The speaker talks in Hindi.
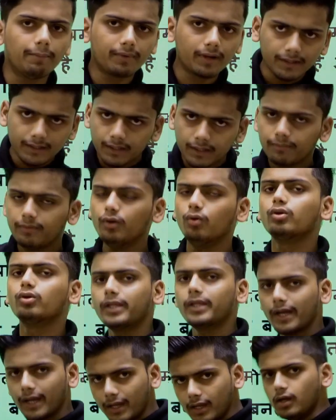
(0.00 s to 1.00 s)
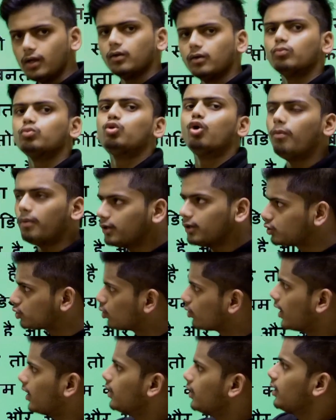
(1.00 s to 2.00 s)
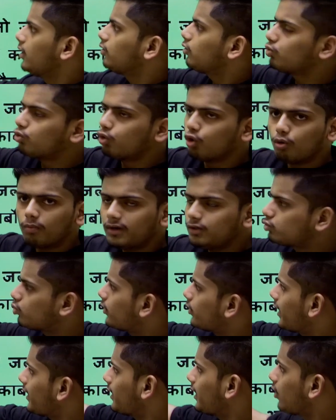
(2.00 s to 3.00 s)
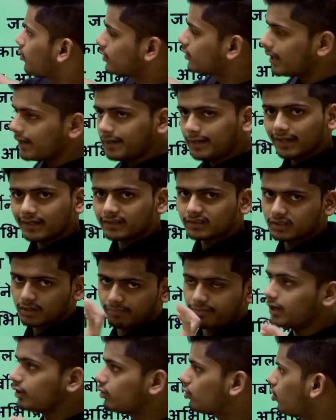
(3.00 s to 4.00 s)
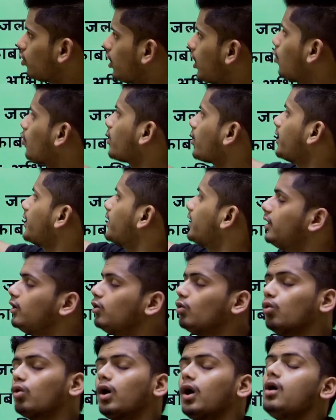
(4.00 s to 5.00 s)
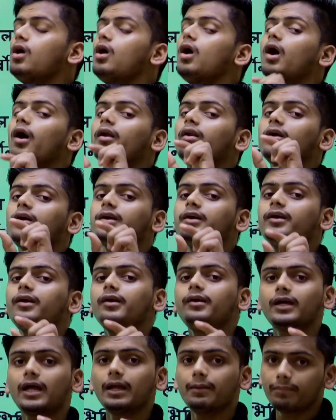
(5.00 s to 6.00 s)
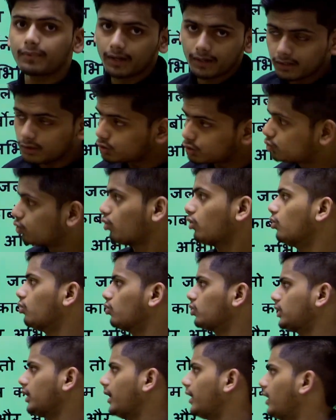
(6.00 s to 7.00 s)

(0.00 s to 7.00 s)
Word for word: का ये भी होता है धोवन सोडा तो धोवन सोडा क्या होता है ये सफेद होगा और रंगहीन होगा और रंगहीन टाइप का ये चूर्ण होता है